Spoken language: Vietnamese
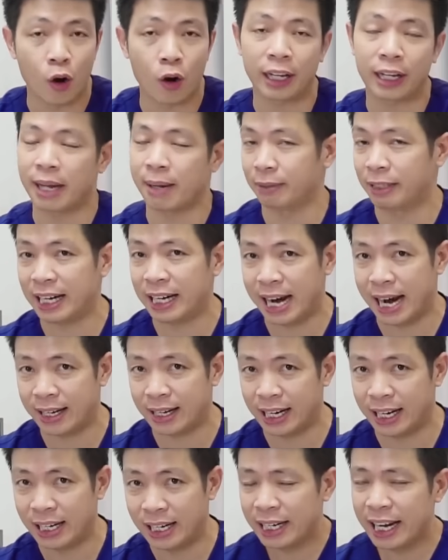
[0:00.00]
có cái cảm giác
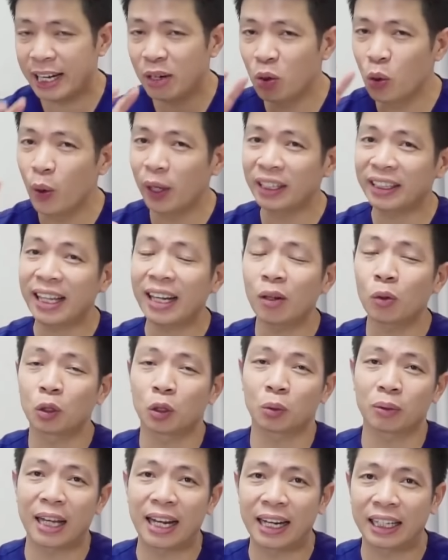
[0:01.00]
khát đấy nên nguyên tắc của
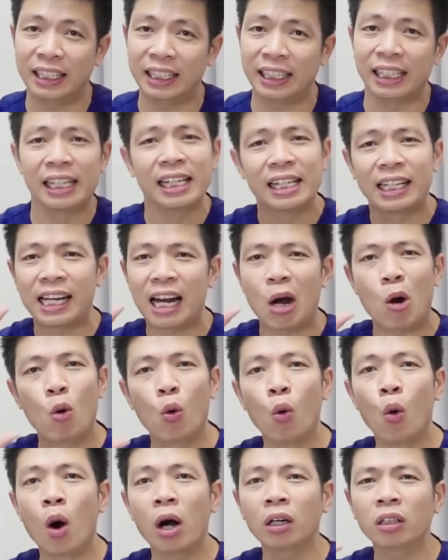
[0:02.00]
chúng ta là gì là
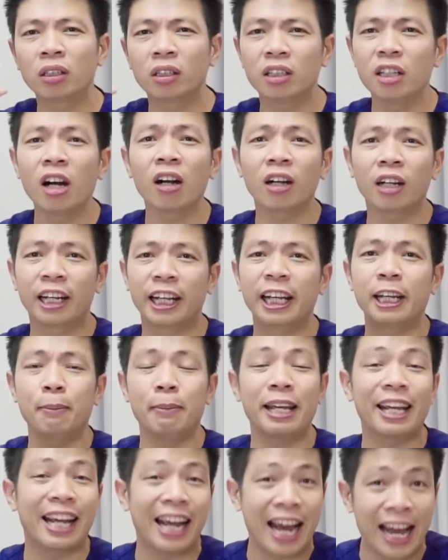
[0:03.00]
uống trước khi
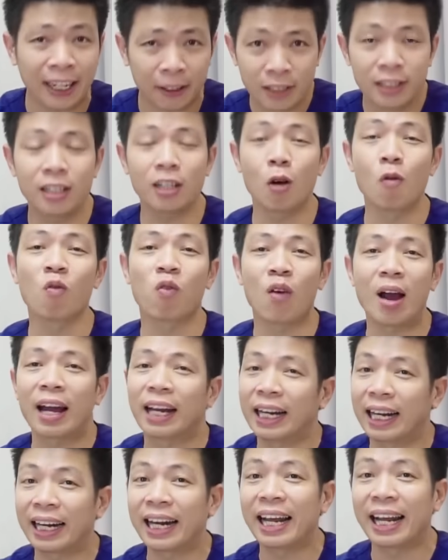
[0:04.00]
bị khát chứ không
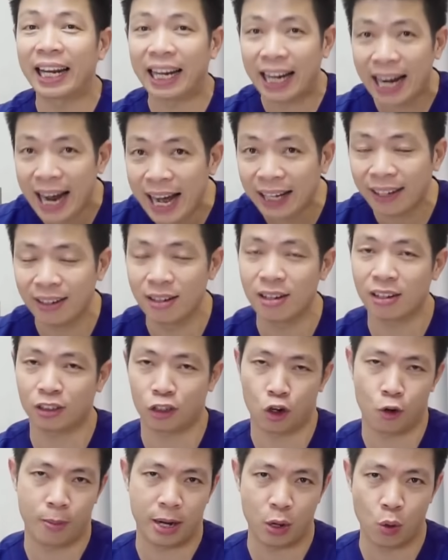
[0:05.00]
phải là để khát nước
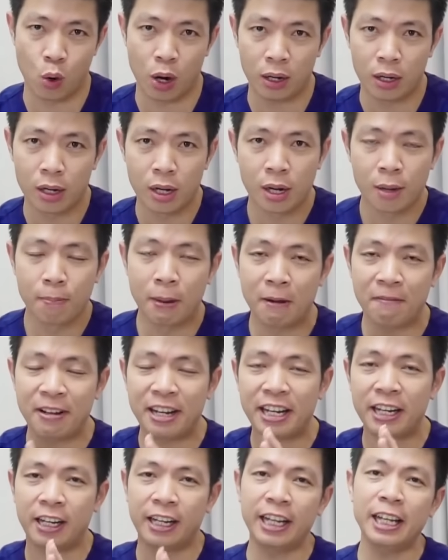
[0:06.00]
rồi mới uống bởi
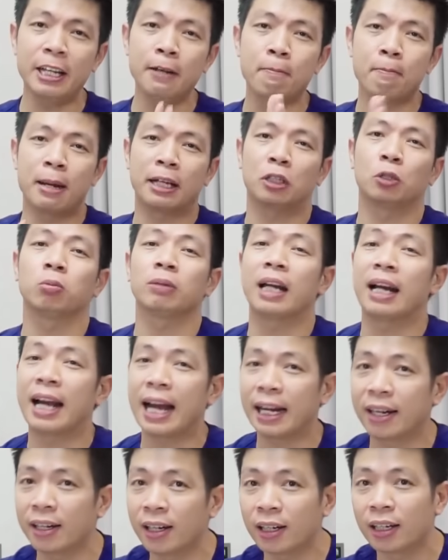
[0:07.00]
vì khi mà chúng ta
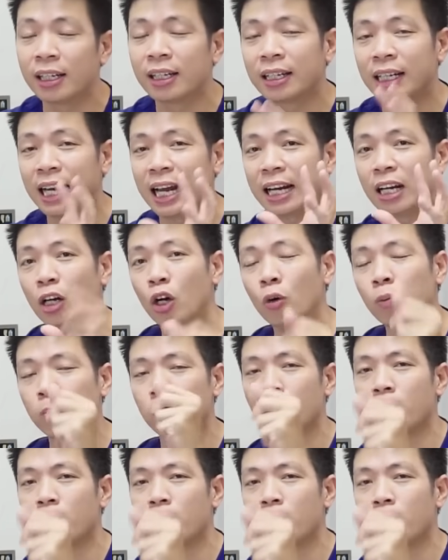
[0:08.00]
khát nước là lúc